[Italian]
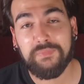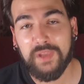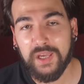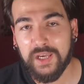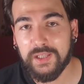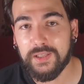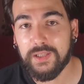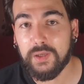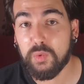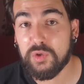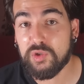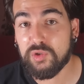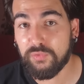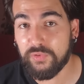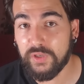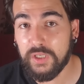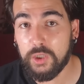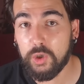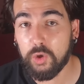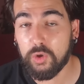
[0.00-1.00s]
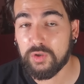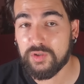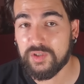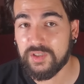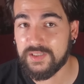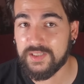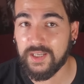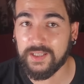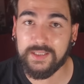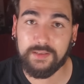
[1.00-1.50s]
E di questo figlio si
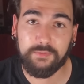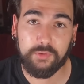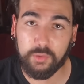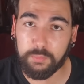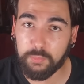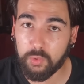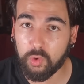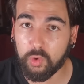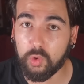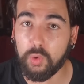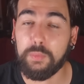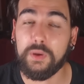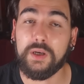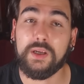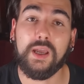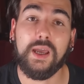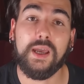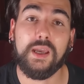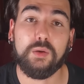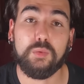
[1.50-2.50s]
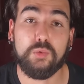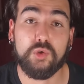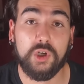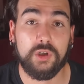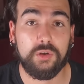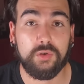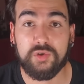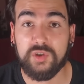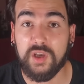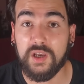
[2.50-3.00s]
sa davvero poco perché in un
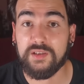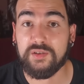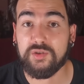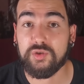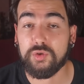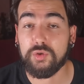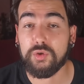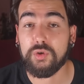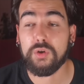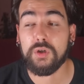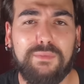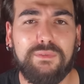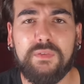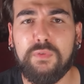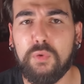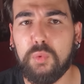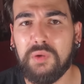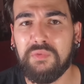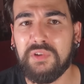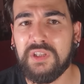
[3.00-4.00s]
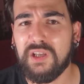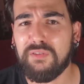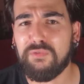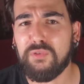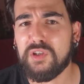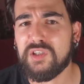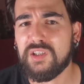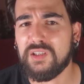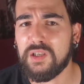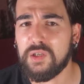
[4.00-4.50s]
certo senso vive una vita
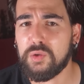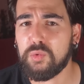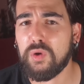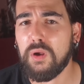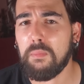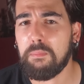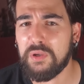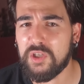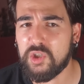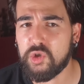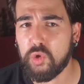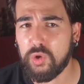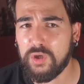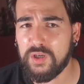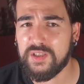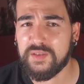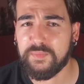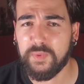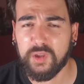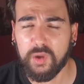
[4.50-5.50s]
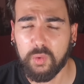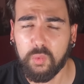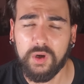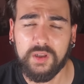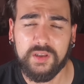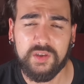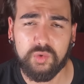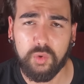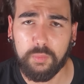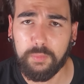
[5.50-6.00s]
forse addirittura peggiore rispetto a quella
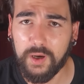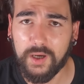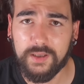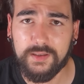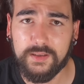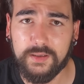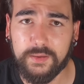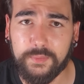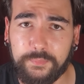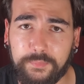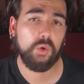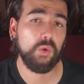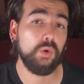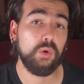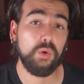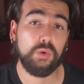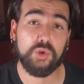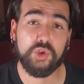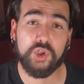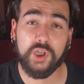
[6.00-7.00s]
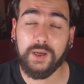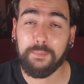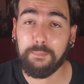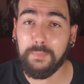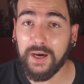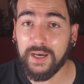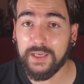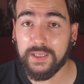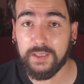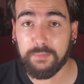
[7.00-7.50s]
di suo padre. Non conoscerà
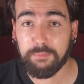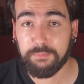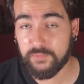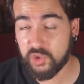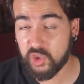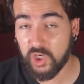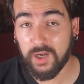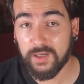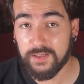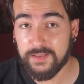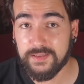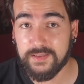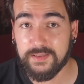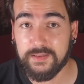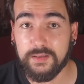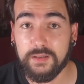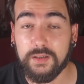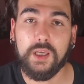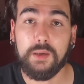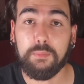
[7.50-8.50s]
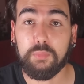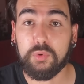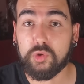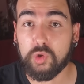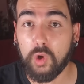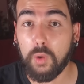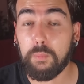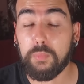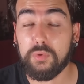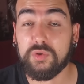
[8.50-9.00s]
mai Charles e
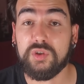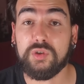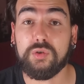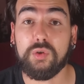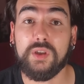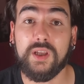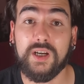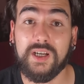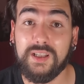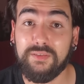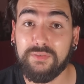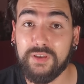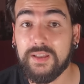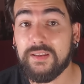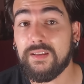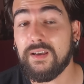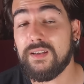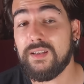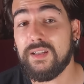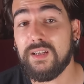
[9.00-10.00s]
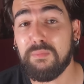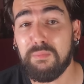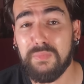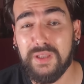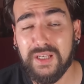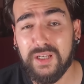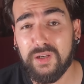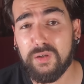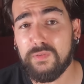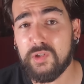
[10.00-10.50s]
purtroppo si toglierà la vita nel
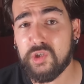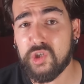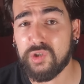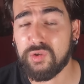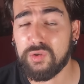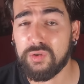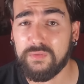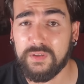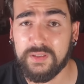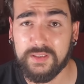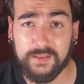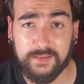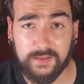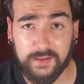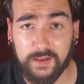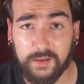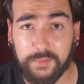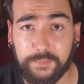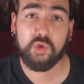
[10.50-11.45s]
1993.